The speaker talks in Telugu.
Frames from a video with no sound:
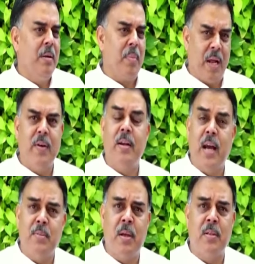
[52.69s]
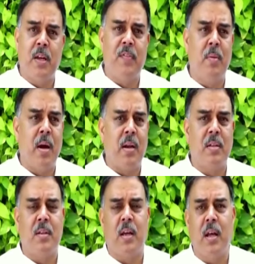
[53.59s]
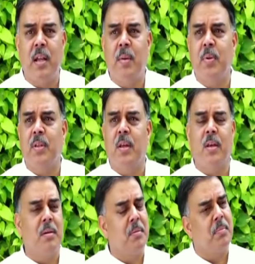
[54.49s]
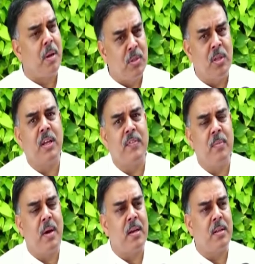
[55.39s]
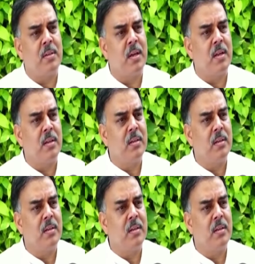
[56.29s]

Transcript: ప్రైవేట్ యాజమాన్యం తరఫున మాట్లాడుతున్నారా లేకపోతే ప్రభుత్వం తరఫున మాట్లాడుతున్నారా